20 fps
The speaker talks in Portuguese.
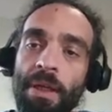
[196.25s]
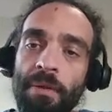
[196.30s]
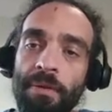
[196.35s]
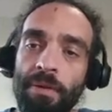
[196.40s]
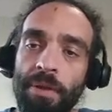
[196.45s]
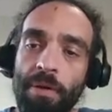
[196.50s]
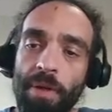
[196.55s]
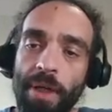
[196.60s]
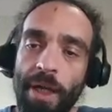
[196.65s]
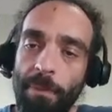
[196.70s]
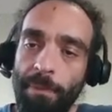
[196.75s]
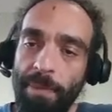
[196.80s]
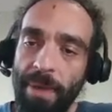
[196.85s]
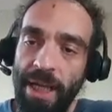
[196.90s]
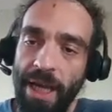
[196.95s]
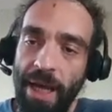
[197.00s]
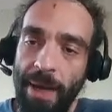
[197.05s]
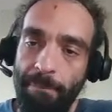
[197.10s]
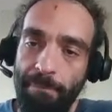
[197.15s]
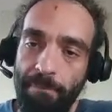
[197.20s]
Então eu quero
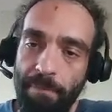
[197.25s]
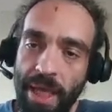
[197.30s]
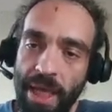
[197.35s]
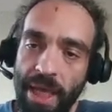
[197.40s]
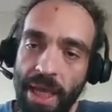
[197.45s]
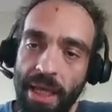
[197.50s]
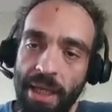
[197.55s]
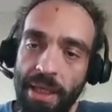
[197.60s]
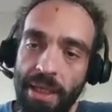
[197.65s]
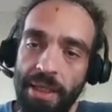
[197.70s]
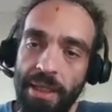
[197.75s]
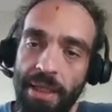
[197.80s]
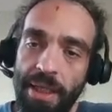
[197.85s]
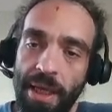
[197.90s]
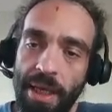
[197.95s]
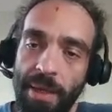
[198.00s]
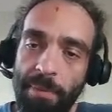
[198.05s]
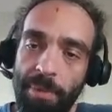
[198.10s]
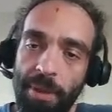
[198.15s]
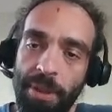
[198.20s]
pegar P e
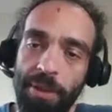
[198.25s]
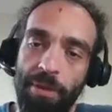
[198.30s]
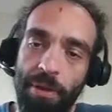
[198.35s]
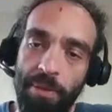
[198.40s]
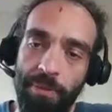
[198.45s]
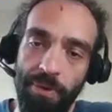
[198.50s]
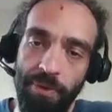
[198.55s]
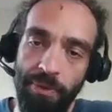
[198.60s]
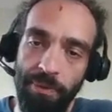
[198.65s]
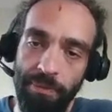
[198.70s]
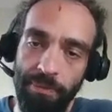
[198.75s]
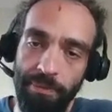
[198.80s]
Q polinômios.